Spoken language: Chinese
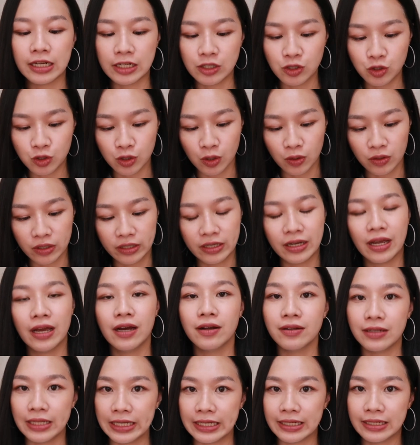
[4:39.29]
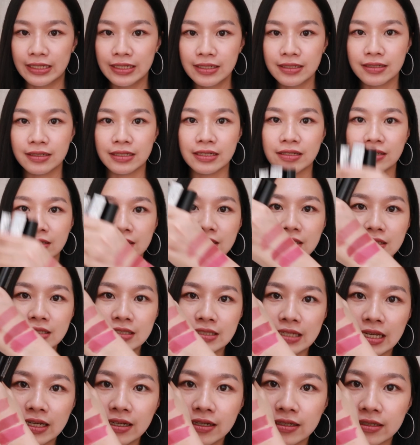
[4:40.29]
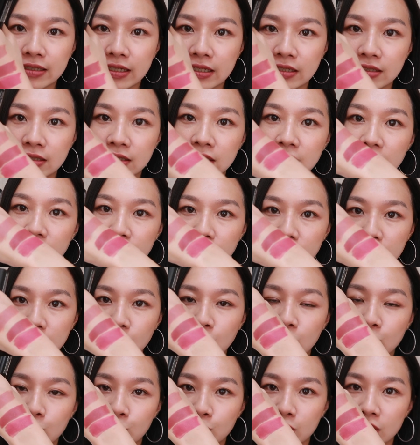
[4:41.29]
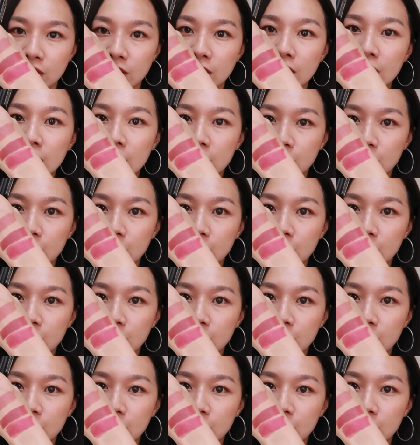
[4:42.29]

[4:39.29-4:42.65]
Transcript: 零九零还有零二零这三个颜色，就是我觉得